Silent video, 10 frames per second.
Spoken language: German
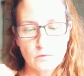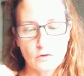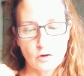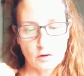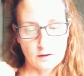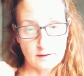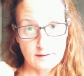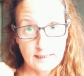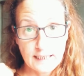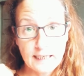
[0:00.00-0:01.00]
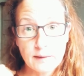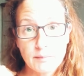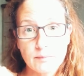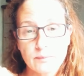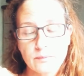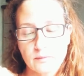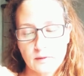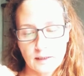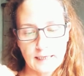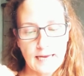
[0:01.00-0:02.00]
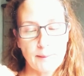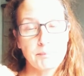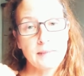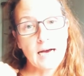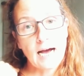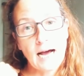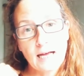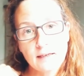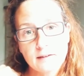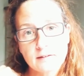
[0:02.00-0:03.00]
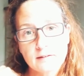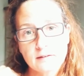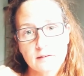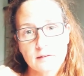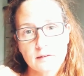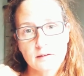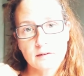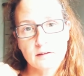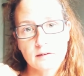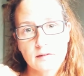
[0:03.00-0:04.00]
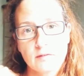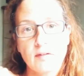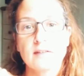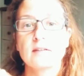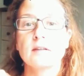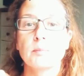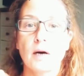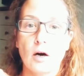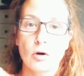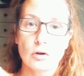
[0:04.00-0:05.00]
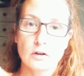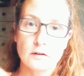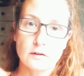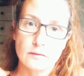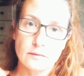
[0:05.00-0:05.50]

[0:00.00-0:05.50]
doch das Leben gab mir alles, was ich brauchte.